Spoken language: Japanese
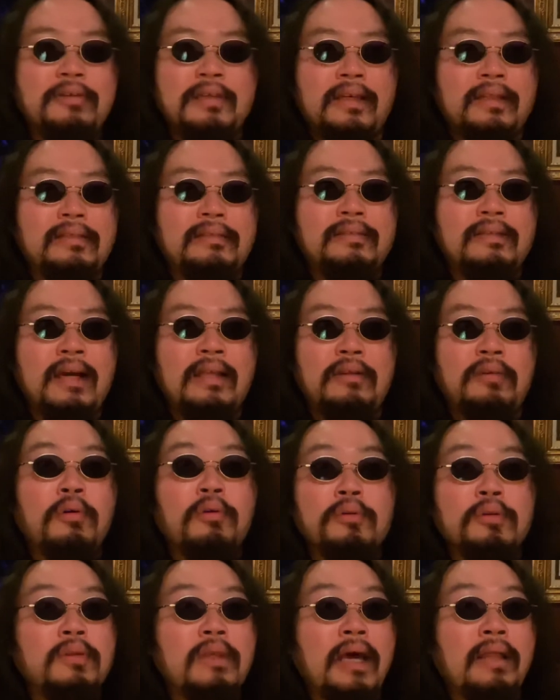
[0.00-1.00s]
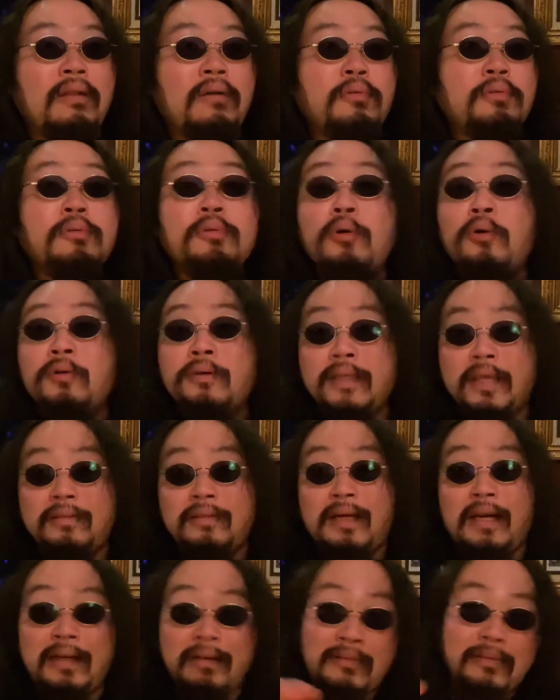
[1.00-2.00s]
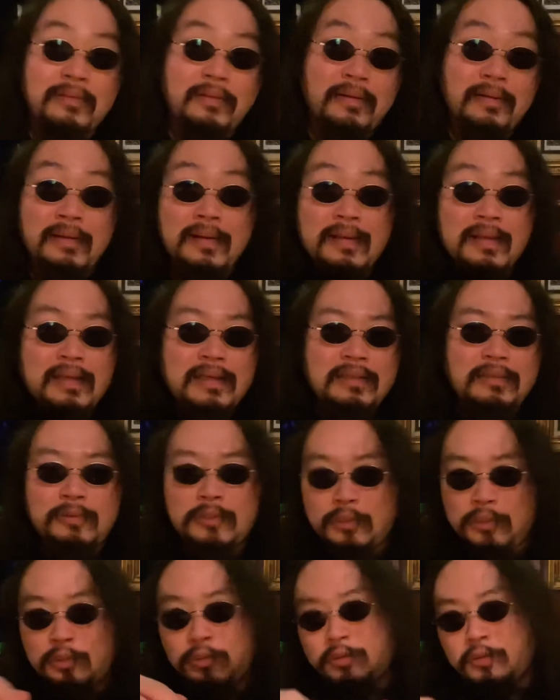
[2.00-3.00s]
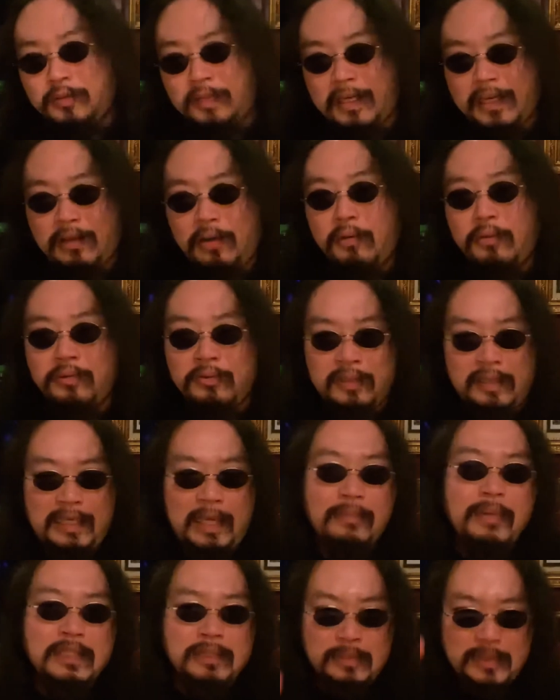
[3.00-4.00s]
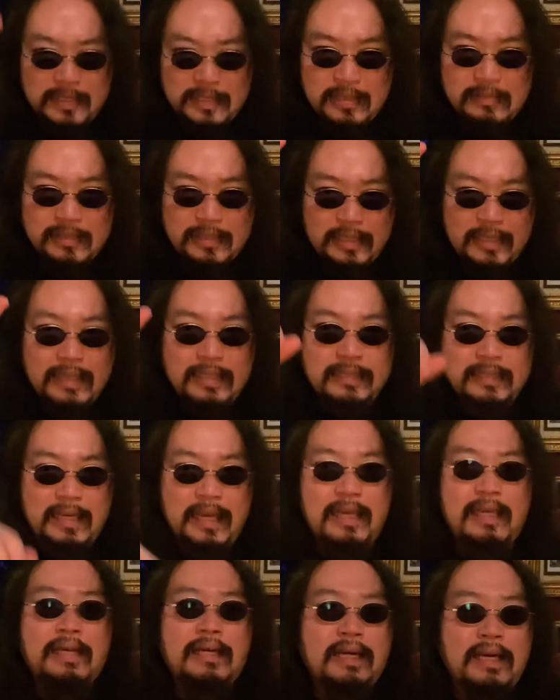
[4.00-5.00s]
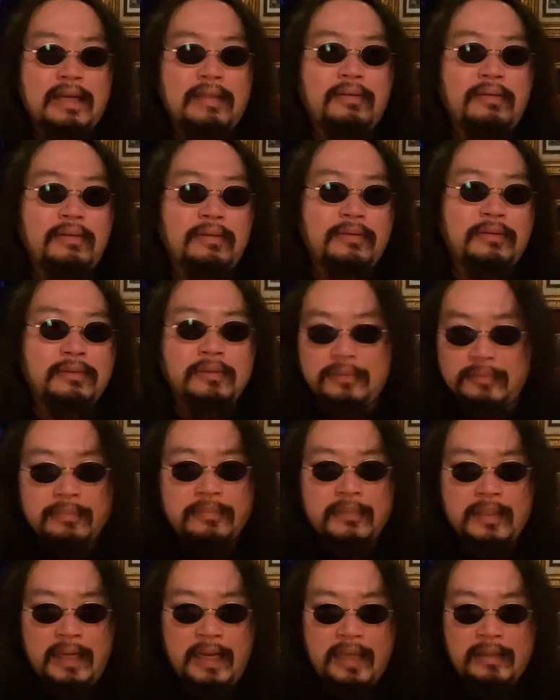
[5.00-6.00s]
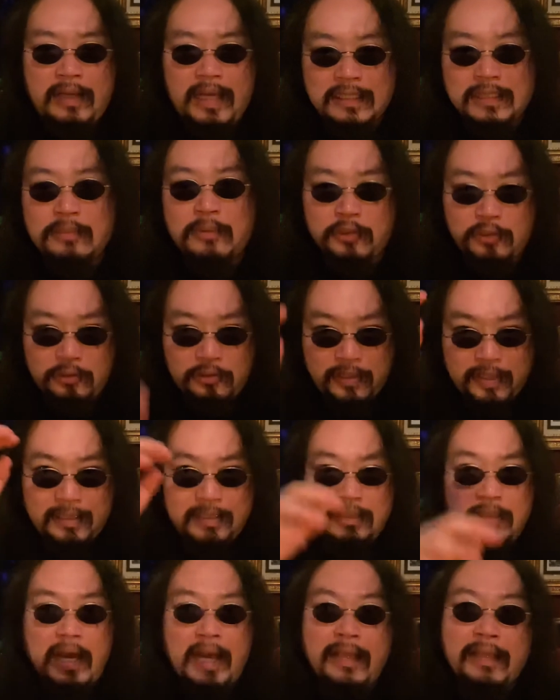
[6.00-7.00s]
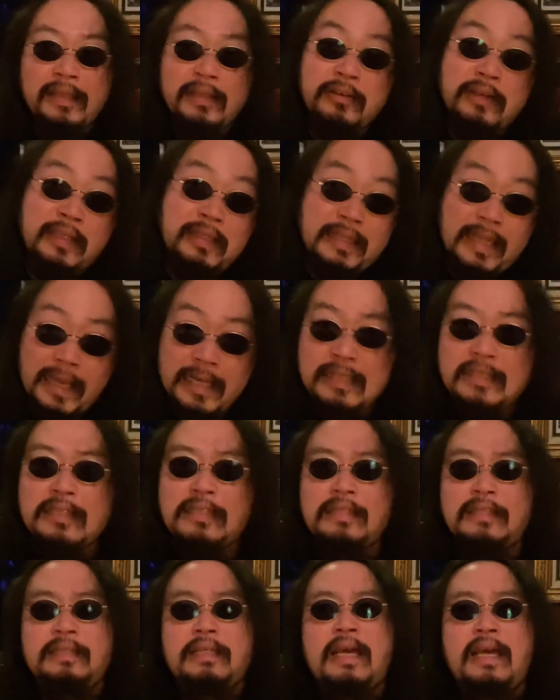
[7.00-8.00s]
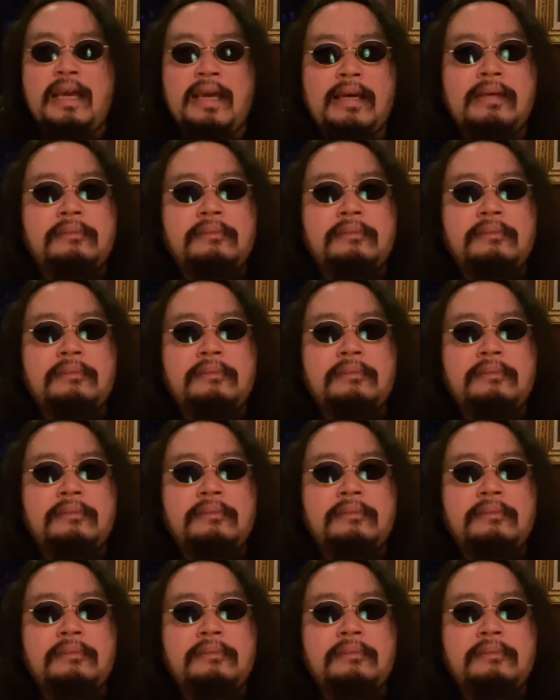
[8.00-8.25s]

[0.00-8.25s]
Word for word: て、古本屋とか、通路とかに本とか山積みしてるじゃないですか。足元とかに。あれとか大好きで、